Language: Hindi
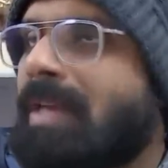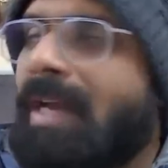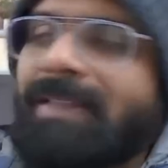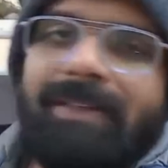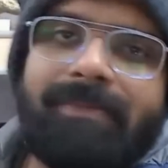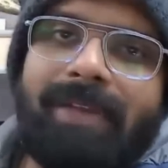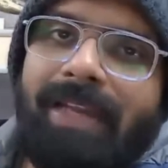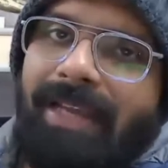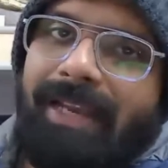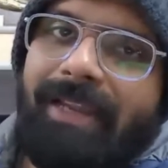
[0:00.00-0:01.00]
चांसेस
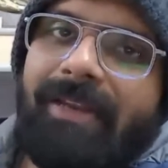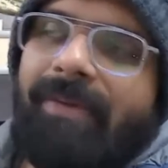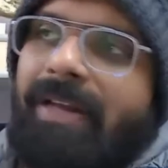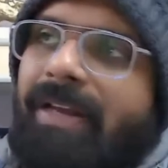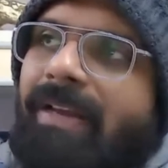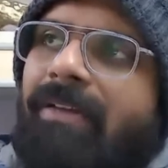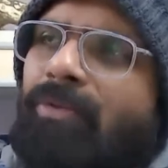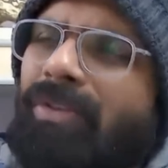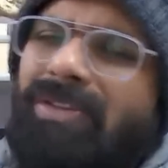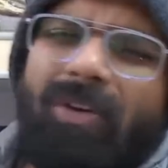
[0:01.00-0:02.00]
मिलेंगे लेने पड़ेंगे
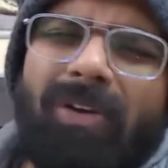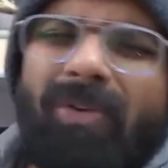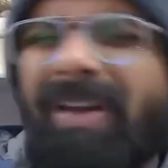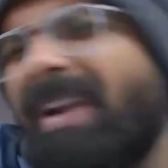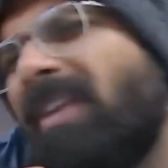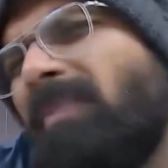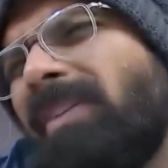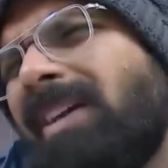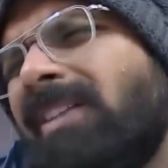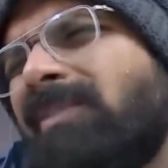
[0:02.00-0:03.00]
लुइस हॉल को एक एंड में
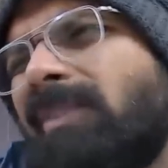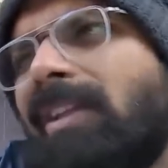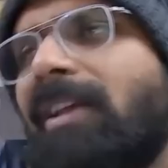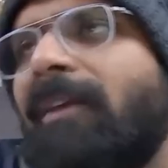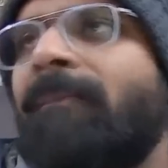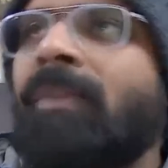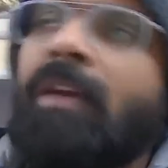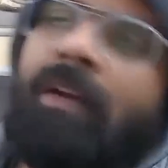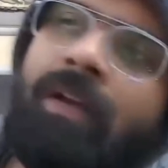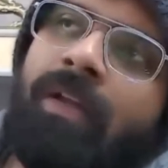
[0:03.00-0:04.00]
चांस मिला था
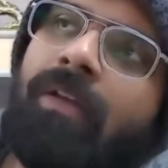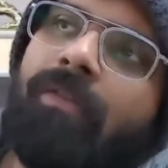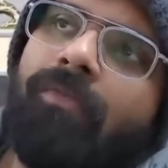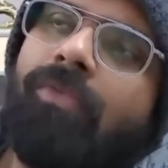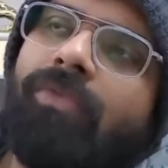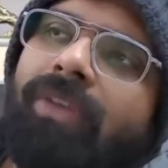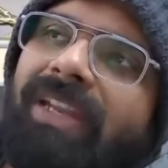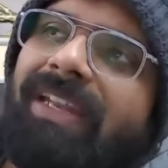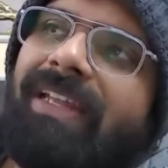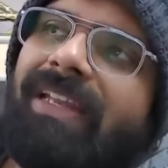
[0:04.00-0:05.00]
वो
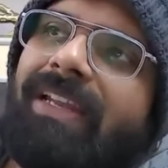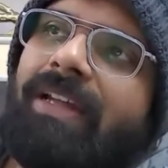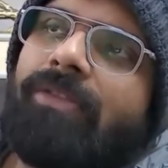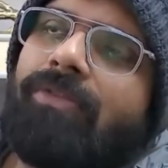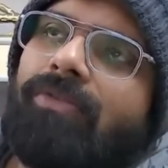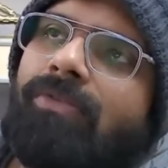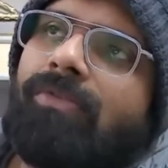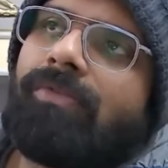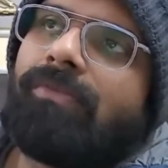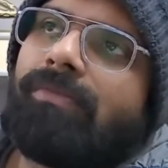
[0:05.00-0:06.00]
उन्होंने नहीं लिया तो
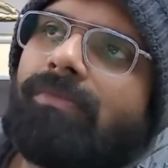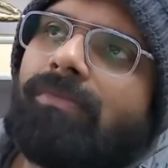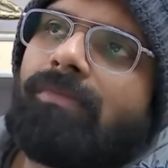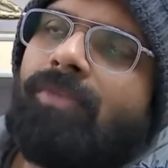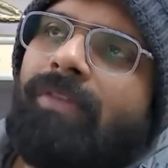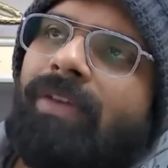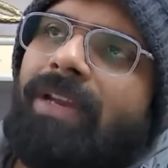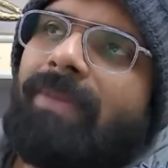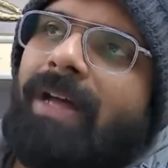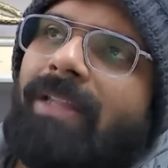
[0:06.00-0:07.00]
वही
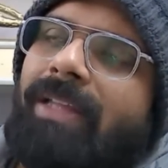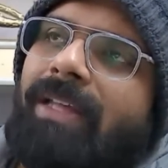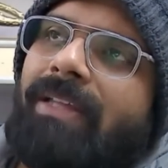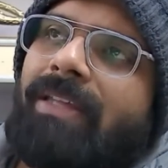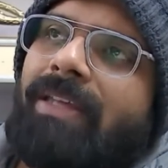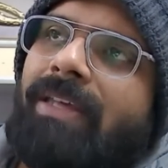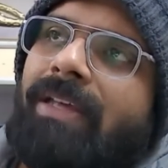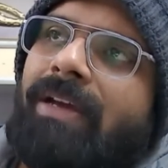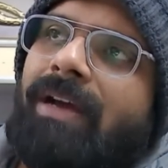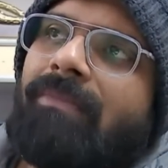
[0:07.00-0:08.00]
वाली बात है कि
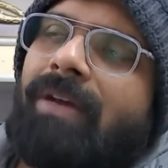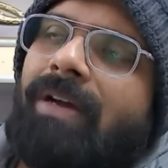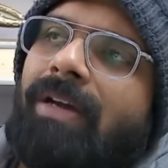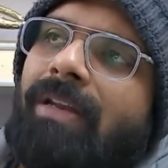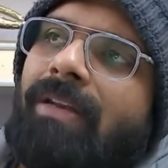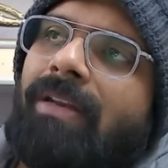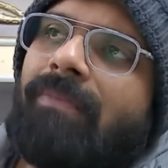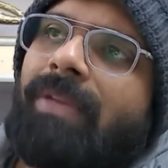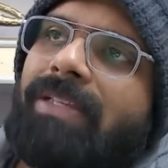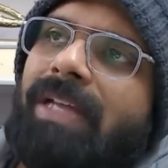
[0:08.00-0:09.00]
हम अगर
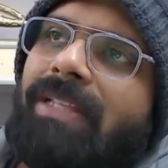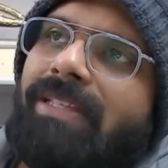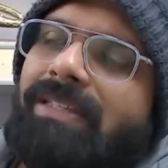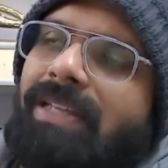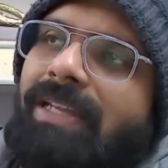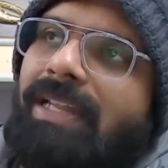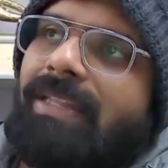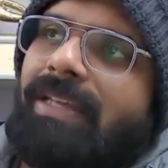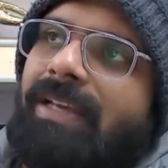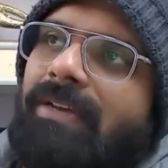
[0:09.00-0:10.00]
अपने चांसेस नहीं
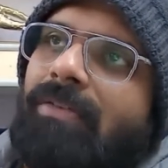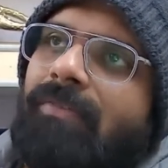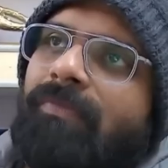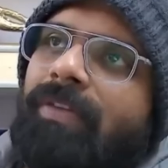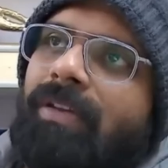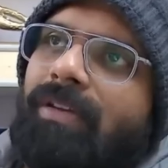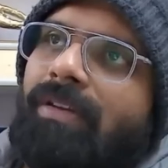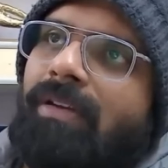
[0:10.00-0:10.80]
लेते हैं और फिर